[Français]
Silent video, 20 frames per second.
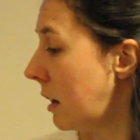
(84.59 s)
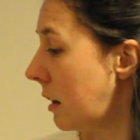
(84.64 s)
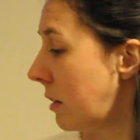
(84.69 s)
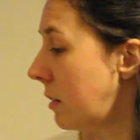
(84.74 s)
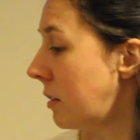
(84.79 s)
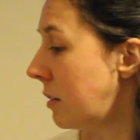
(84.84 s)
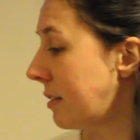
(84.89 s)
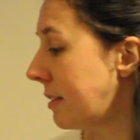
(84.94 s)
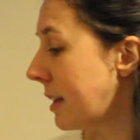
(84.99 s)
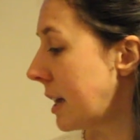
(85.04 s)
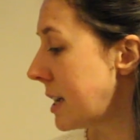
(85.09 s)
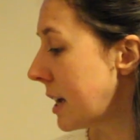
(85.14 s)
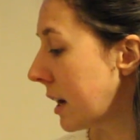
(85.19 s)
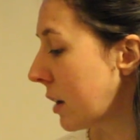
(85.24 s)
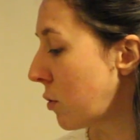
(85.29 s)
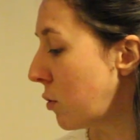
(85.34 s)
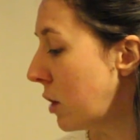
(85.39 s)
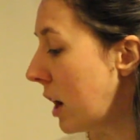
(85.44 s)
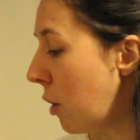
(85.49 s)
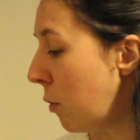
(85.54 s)
Euh, c'est-à-dire
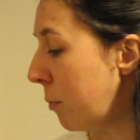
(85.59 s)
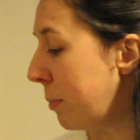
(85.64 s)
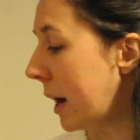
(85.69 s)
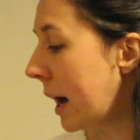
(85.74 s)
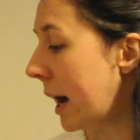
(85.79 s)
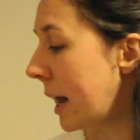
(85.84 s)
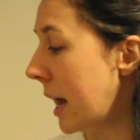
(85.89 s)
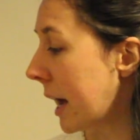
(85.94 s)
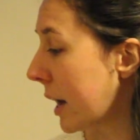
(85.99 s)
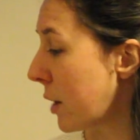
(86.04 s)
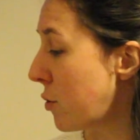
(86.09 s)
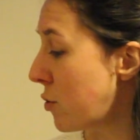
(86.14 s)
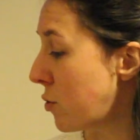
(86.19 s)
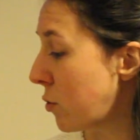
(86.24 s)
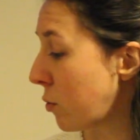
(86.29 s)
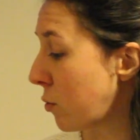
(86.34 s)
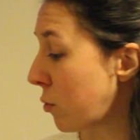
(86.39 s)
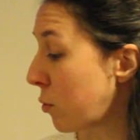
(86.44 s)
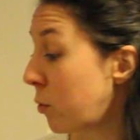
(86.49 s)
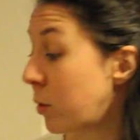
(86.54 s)
que là, on part à La
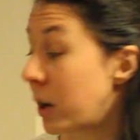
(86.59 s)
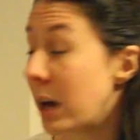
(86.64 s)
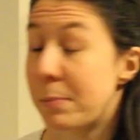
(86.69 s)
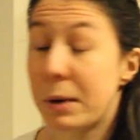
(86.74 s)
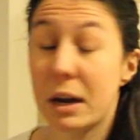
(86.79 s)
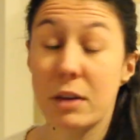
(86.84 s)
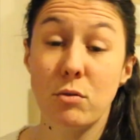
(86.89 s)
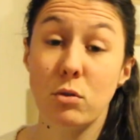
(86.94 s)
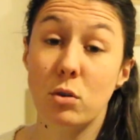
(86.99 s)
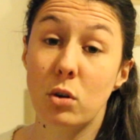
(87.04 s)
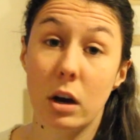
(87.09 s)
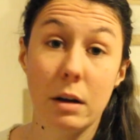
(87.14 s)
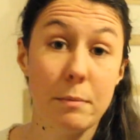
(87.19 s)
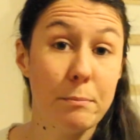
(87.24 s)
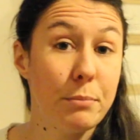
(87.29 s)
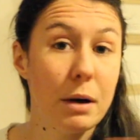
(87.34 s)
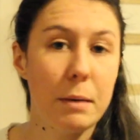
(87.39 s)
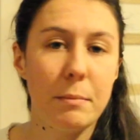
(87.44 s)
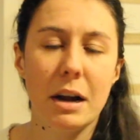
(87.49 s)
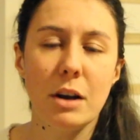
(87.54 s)
Réunion, donc on a prévu quand
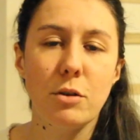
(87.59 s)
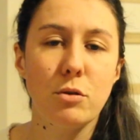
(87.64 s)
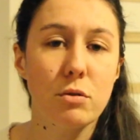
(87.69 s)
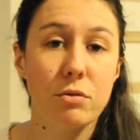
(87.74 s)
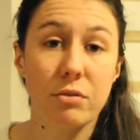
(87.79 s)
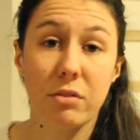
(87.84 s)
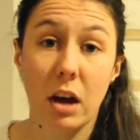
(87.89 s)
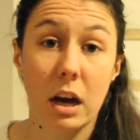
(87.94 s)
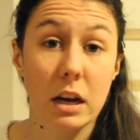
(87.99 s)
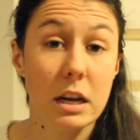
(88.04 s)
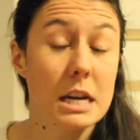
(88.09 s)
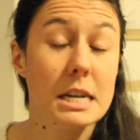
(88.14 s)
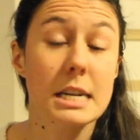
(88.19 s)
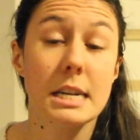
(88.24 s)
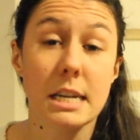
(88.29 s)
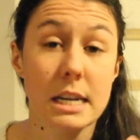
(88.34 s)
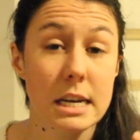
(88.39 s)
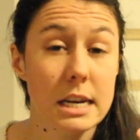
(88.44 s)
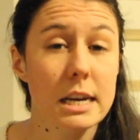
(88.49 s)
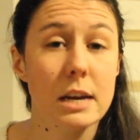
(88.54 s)
même pas mal de fringues
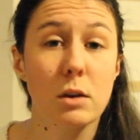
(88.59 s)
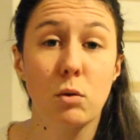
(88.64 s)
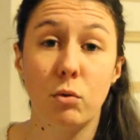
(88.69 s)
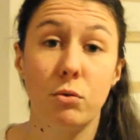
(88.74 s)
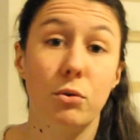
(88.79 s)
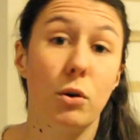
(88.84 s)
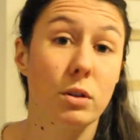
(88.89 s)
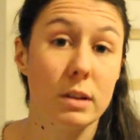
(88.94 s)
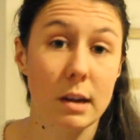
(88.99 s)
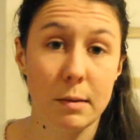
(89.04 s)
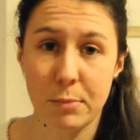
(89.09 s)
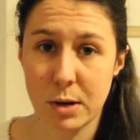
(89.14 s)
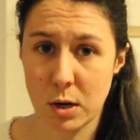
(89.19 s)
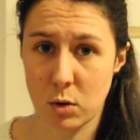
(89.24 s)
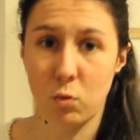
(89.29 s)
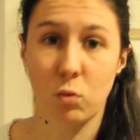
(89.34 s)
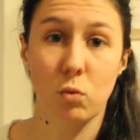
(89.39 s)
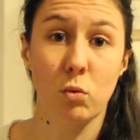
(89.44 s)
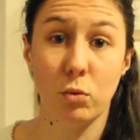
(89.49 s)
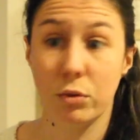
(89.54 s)
assez confortables parce
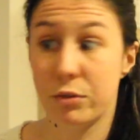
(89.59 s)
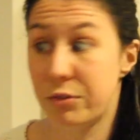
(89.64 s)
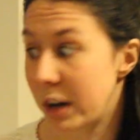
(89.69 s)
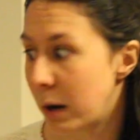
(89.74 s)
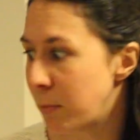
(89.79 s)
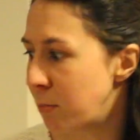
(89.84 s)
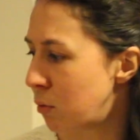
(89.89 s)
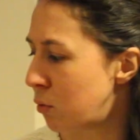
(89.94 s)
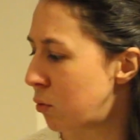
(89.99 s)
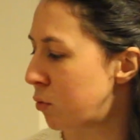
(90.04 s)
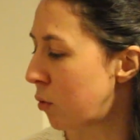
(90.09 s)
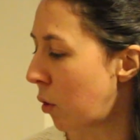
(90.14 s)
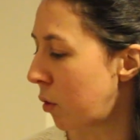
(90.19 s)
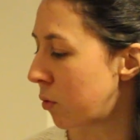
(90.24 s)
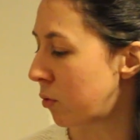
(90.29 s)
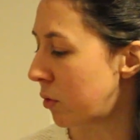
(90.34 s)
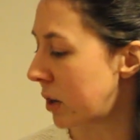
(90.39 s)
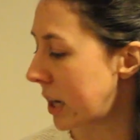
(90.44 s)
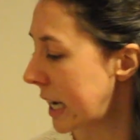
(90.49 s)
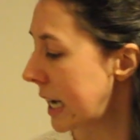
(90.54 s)
qu'on compte faire beaucoup de
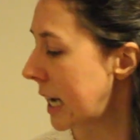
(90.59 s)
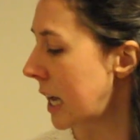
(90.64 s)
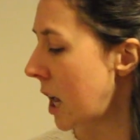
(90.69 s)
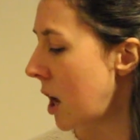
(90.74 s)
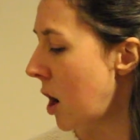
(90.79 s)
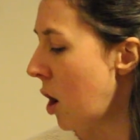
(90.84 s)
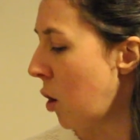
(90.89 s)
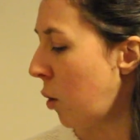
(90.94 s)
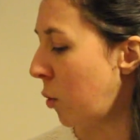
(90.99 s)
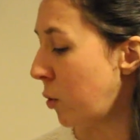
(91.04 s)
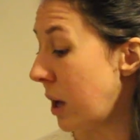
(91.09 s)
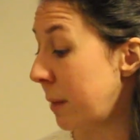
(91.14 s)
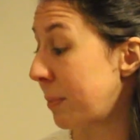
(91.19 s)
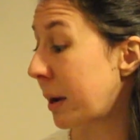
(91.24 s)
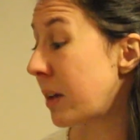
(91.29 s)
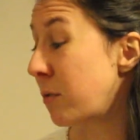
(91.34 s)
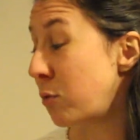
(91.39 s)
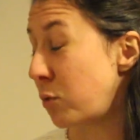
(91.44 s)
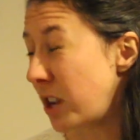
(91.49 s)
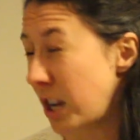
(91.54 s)
randonnées. On a
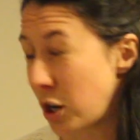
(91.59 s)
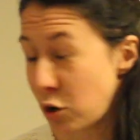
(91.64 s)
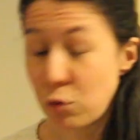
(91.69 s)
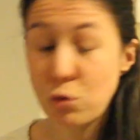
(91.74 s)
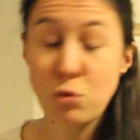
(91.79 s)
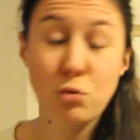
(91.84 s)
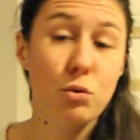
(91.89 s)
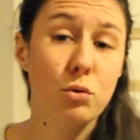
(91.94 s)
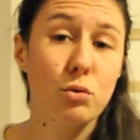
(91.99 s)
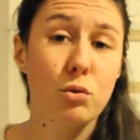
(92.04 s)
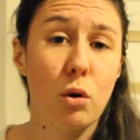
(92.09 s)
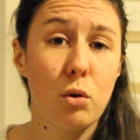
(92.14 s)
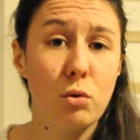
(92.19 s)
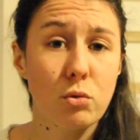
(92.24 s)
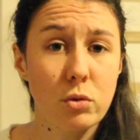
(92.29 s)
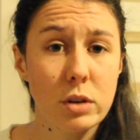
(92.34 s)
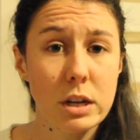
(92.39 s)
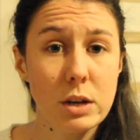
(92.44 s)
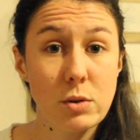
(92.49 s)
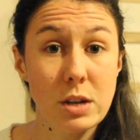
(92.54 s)
prévu des chaussures de
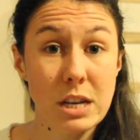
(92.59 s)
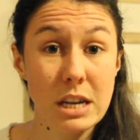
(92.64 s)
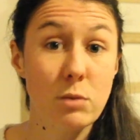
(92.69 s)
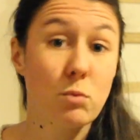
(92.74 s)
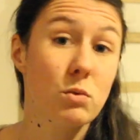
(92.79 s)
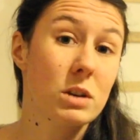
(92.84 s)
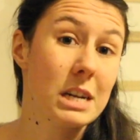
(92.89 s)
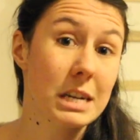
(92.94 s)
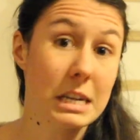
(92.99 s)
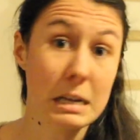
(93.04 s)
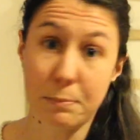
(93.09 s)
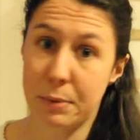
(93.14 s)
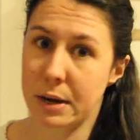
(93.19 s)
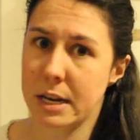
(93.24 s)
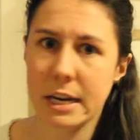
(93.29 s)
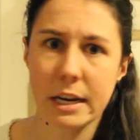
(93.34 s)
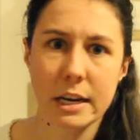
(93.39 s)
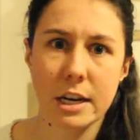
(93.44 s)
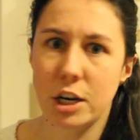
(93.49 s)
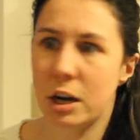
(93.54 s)
randonnée aussi, donc ça, c'est pas
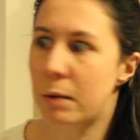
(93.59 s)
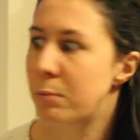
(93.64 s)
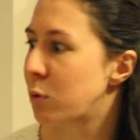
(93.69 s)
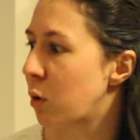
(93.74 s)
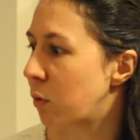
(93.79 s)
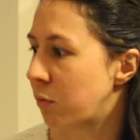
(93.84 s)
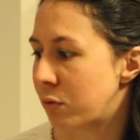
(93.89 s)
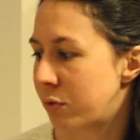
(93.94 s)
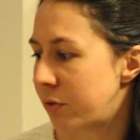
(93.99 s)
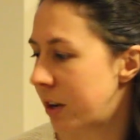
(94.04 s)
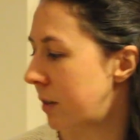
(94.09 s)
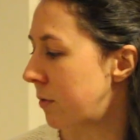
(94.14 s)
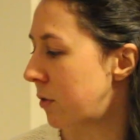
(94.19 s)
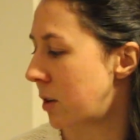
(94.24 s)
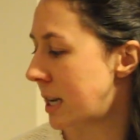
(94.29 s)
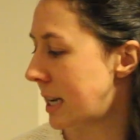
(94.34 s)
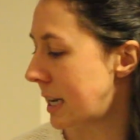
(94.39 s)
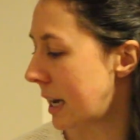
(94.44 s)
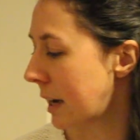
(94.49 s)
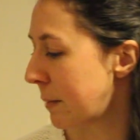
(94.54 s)
négligeable quand vous faites
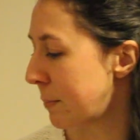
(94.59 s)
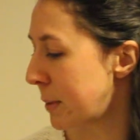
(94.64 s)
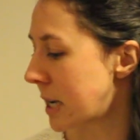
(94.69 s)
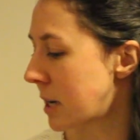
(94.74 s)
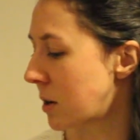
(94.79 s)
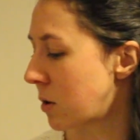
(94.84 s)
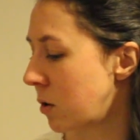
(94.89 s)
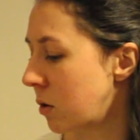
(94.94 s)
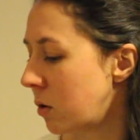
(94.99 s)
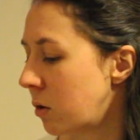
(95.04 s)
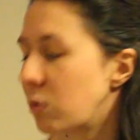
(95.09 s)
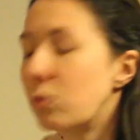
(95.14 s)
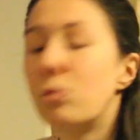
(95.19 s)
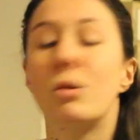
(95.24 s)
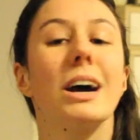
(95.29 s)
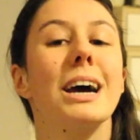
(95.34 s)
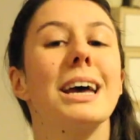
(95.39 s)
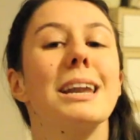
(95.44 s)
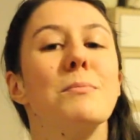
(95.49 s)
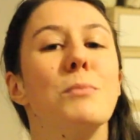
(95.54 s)
votre sac parce que
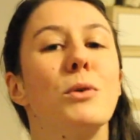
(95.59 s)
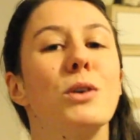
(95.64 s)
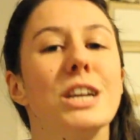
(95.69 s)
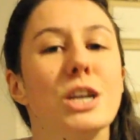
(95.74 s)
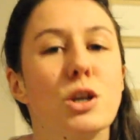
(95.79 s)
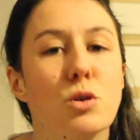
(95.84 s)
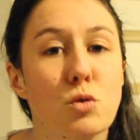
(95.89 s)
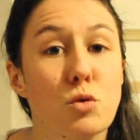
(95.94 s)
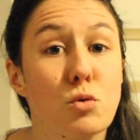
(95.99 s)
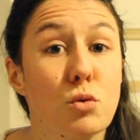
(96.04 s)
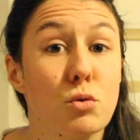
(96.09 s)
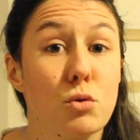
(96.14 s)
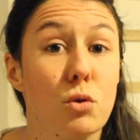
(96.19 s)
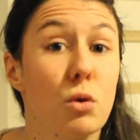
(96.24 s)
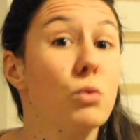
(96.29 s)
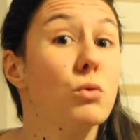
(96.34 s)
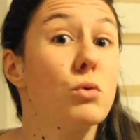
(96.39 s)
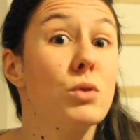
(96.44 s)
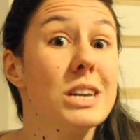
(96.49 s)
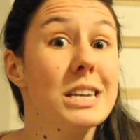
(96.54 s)
concrètement, les chaussures de
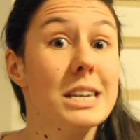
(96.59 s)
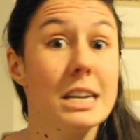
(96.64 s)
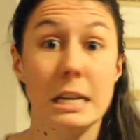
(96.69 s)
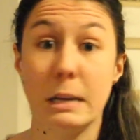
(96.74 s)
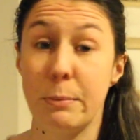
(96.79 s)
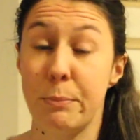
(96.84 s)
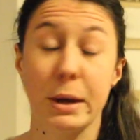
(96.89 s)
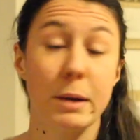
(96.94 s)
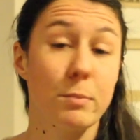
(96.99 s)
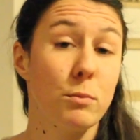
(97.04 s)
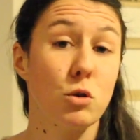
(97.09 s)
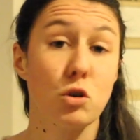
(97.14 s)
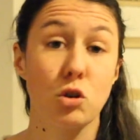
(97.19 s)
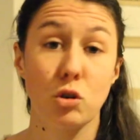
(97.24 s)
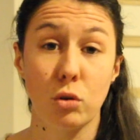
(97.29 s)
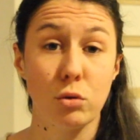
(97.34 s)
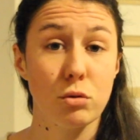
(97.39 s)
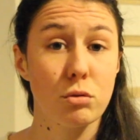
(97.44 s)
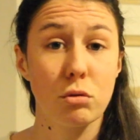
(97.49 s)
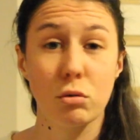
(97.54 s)
randonnée, c'est typiquement le
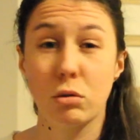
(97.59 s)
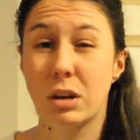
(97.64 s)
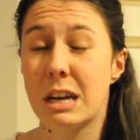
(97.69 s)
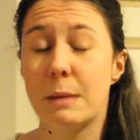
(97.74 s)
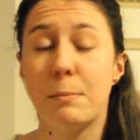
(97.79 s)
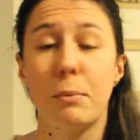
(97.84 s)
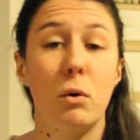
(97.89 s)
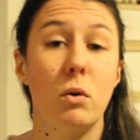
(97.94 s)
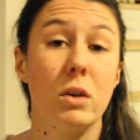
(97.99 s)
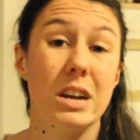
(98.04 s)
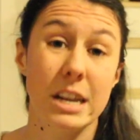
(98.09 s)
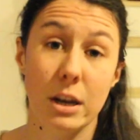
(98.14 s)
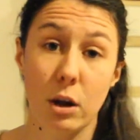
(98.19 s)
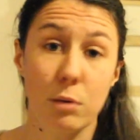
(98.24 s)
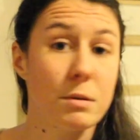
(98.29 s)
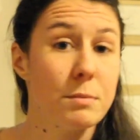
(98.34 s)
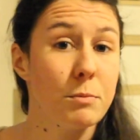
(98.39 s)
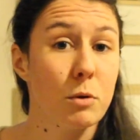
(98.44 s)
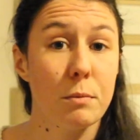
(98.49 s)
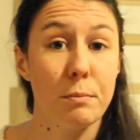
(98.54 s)
genre de truc qui prend
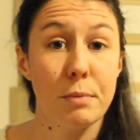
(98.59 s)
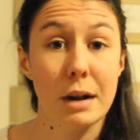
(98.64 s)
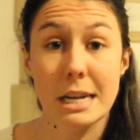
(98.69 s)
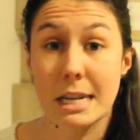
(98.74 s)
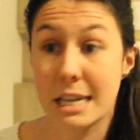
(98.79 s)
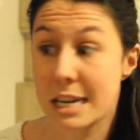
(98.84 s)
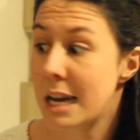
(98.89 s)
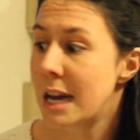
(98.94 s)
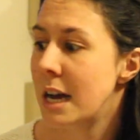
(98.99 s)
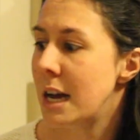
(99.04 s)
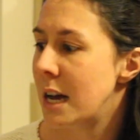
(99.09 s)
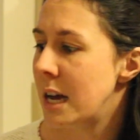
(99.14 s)
énormément de place